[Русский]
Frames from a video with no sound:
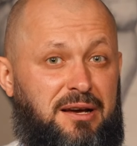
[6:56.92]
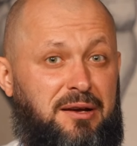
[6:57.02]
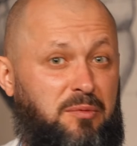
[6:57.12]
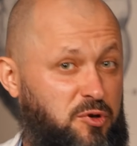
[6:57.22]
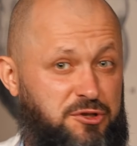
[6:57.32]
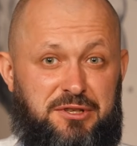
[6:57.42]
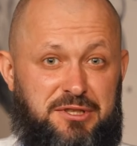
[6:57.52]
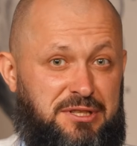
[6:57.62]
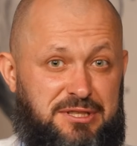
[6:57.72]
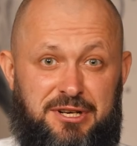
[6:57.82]
А можно,
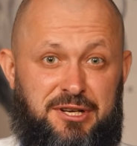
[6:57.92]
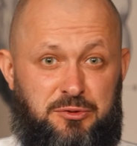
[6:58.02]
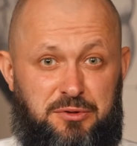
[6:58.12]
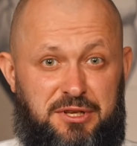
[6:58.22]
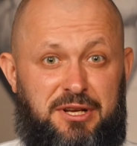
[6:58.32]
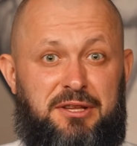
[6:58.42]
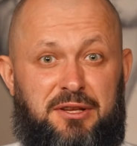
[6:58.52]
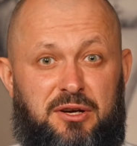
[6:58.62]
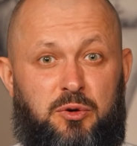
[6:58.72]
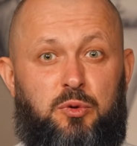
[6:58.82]
кстати, сразу тереть
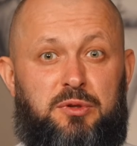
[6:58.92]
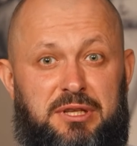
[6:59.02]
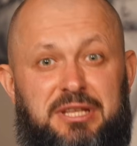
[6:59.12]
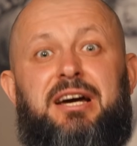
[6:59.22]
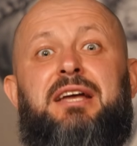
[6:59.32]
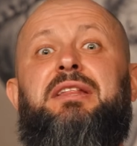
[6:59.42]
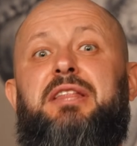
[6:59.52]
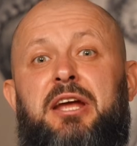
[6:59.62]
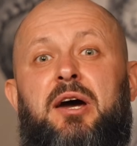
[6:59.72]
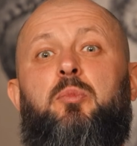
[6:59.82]
на какую-то ткань,
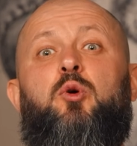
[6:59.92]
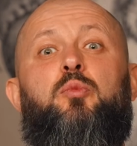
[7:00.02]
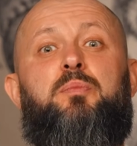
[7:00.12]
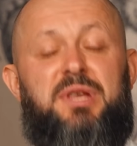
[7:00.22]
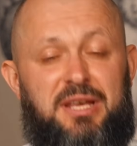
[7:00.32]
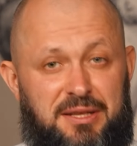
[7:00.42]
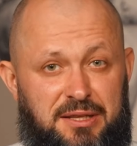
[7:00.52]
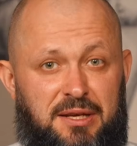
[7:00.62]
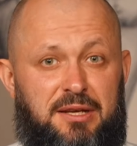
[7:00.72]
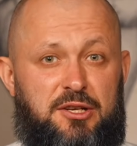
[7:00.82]
тряпку, бинт.
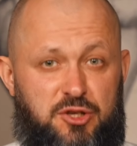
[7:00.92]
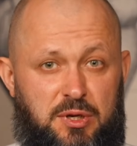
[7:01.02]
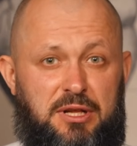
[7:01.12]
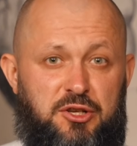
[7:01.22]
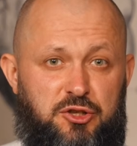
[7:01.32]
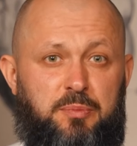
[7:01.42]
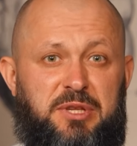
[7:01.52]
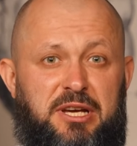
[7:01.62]
Желательно, чтобы